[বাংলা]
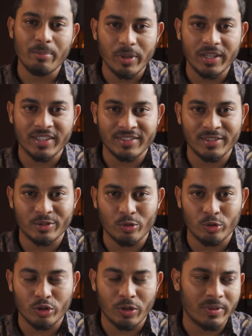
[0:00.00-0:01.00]
টেমপ্লেটটা চেঞ্জ
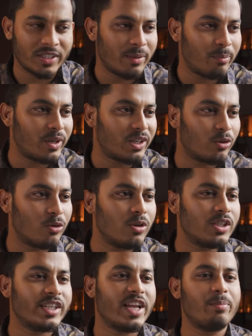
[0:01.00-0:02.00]
করতে হবে টেমপ্লেট হলো
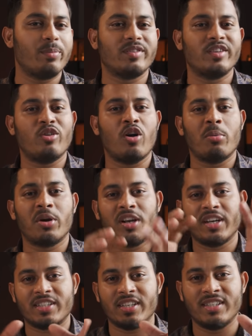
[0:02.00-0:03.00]
সেই পেজের
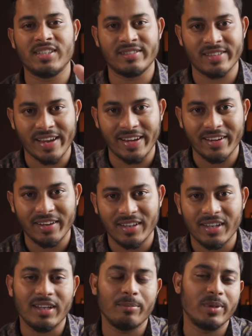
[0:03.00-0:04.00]
ওভারঅল একটা ডিজাইন
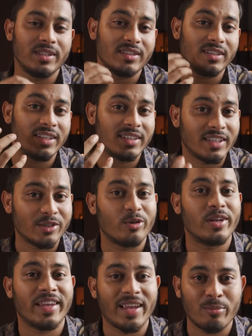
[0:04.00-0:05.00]
পেজটা দেখতে
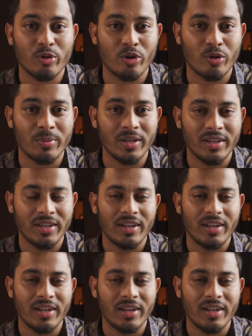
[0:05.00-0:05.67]
আসলে কেমন হবে